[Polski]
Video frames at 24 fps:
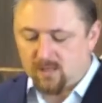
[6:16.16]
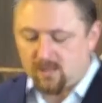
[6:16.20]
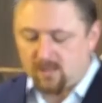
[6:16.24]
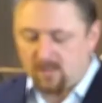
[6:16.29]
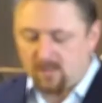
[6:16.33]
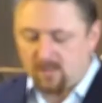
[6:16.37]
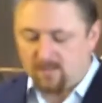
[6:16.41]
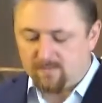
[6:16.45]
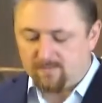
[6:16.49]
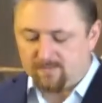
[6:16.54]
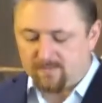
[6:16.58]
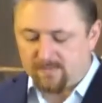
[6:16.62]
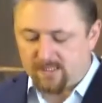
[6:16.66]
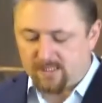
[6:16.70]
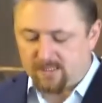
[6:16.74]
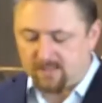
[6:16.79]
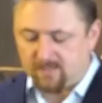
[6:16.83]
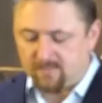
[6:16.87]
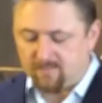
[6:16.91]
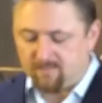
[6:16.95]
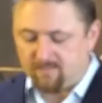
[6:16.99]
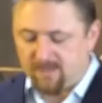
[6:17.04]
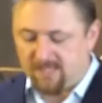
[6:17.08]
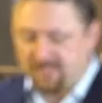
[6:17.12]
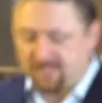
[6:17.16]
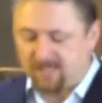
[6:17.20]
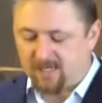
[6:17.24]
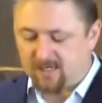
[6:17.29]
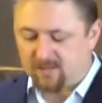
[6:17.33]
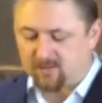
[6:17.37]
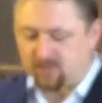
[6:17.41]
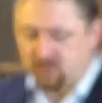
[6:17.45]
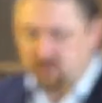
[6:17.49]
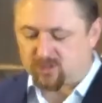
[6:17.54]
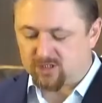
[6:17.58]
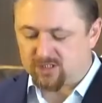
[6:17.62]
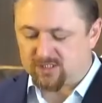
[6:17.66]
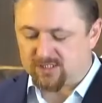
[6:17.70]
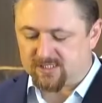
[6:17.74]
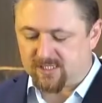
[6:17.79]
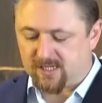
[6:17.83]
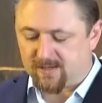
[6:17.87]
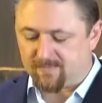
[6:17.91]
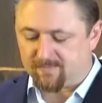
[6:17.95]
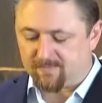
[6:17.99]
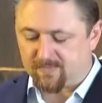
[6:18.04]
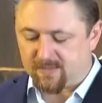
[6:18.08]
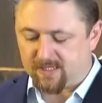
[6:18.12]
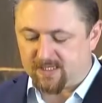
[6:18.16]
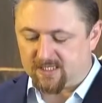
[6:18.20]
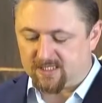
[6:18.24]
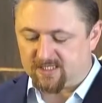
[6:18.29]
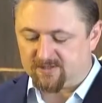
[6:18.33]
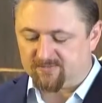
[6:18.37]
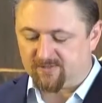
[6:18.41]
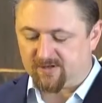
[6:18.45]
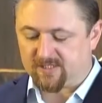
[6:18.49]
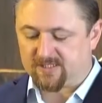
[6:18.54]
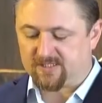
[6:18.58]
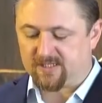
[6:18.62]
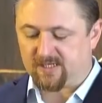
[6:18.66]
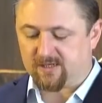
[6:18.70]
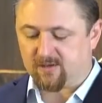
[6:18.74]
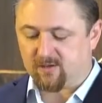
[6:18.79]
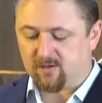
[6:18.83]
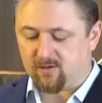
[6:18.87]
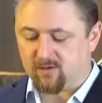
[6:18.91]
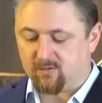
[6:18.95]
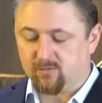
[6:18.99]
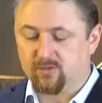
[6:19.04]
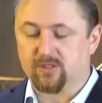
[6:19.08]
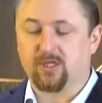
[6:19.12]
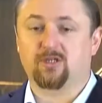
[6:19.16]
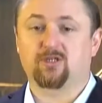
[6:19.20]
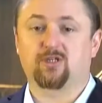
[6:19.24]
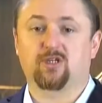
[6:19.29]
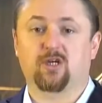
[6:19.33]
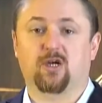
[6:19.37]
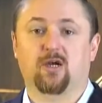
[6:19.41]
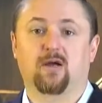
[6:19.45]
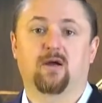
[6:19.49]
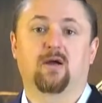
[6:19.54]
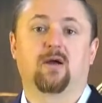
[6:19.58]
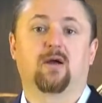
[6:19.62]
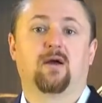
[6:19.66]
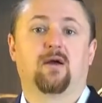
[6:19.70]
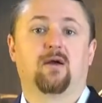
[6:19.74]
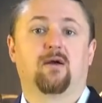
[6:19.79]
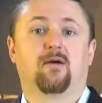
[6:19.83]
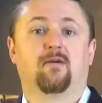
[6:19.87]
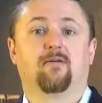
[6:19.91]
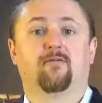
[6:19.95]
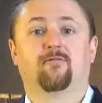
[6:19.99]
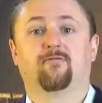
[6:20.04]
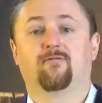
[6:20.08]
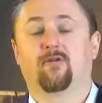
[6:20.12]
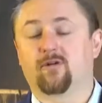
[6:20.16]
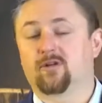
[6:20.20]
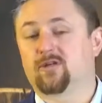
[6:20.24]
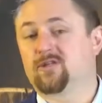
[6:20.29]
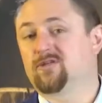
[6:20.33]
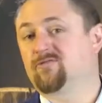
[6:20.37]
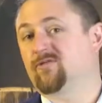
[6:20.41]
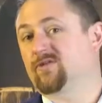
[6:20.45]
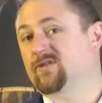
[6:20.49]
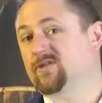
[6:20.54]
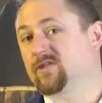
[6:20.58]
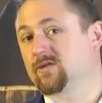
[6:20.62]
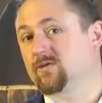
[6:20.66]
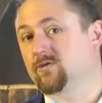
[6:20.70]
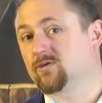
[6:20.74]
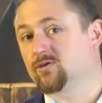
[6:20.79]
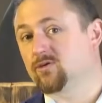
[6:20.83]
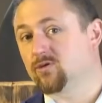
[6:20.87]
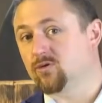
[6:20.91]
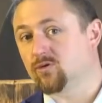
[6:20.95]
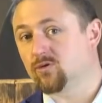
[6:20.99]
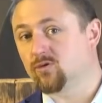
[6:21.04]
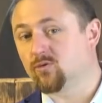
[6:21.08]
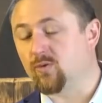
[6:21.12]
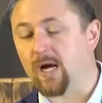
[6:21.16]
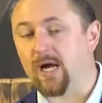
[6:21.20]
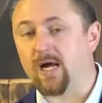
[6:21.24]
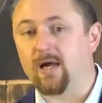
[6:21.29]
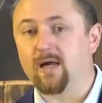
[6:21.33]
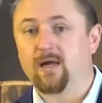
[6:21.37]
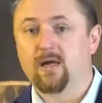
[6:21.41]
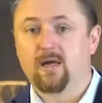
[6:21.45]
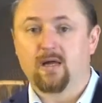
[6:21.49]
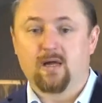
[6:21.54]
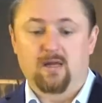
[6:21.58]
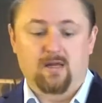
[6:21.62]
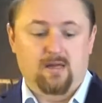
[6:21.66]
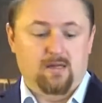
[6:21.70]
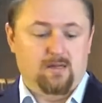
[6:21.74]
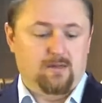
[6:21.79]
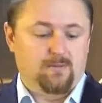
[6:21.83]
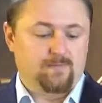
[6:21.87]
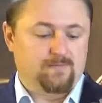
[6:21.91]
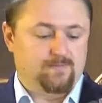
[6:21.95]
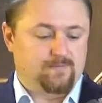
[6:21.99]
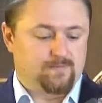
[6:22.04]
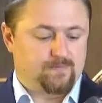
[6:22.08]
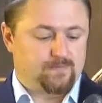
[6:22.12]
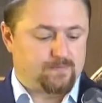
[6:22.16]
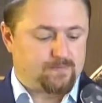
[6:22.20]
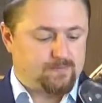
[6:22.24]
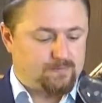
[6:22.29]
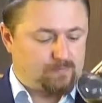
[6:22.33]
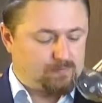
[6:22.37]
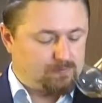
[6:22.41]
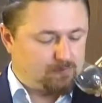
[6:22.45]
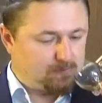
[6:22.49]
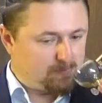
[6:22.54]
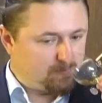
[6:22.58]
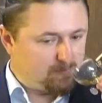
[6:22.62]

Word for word: Y, Bendiak korzysta y, z własnego ujęcia wody, z własnego źródła, mm,